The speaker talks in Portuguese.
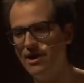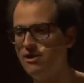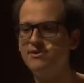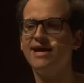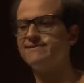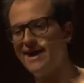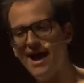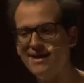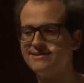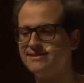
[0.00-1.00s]
Aí eu ia
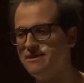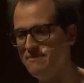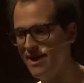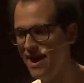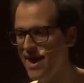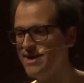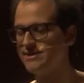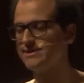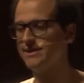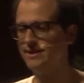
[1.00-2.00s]
atrás da
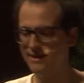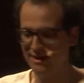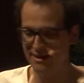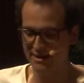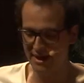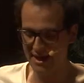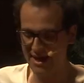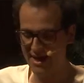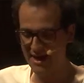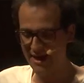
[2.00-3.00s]
semente
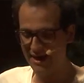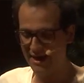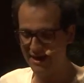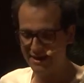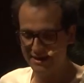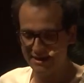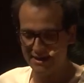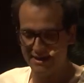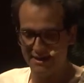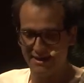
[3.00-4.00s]
e
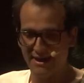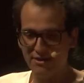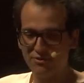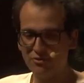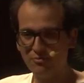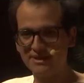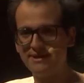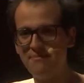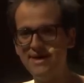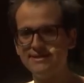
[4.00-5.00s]
e o que eu não
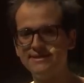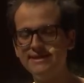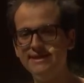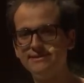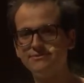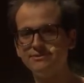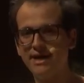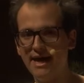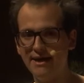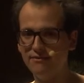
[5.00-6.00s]
percebia é, assim que isso
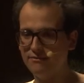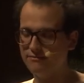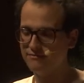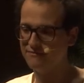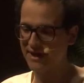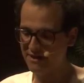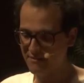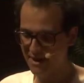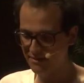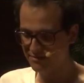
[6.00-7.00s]
já eram
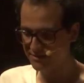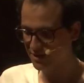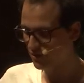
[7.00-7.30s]
fragmentos que